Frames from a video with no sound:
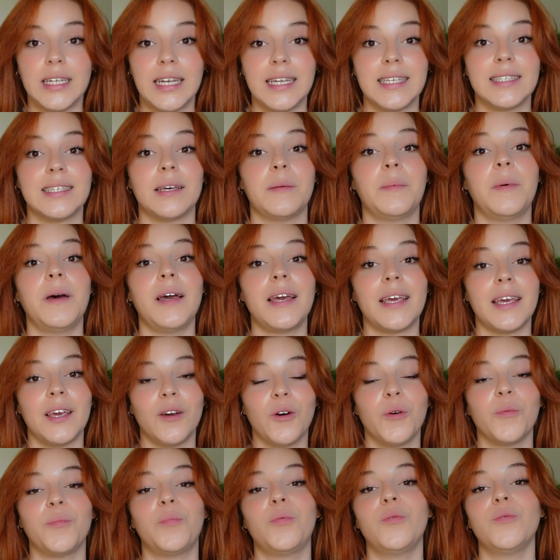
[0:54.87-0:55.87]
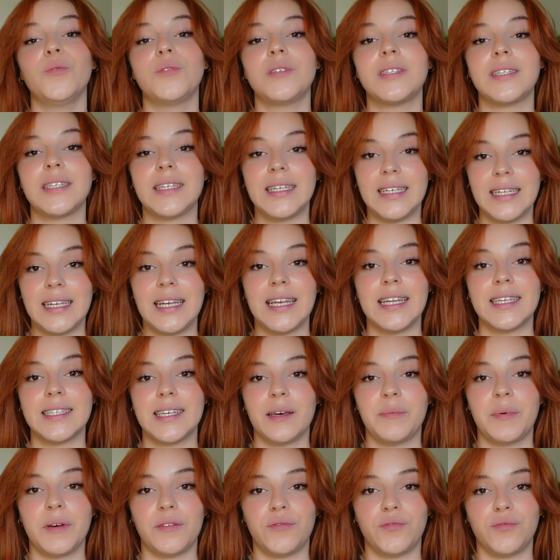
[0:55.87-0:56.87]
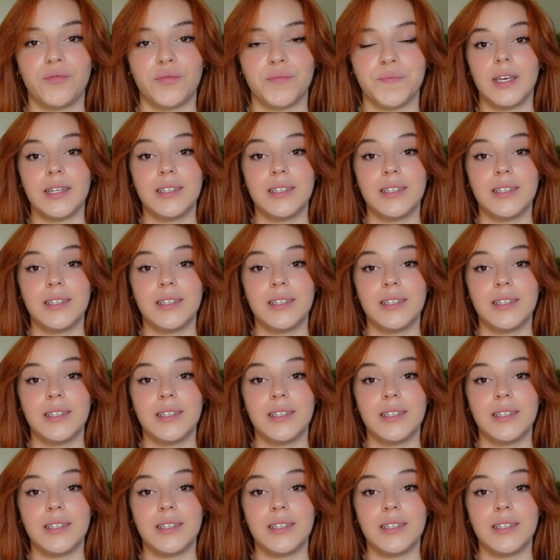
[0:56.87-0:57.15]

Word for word: il les a pas et en plus, il ne les a pas vus.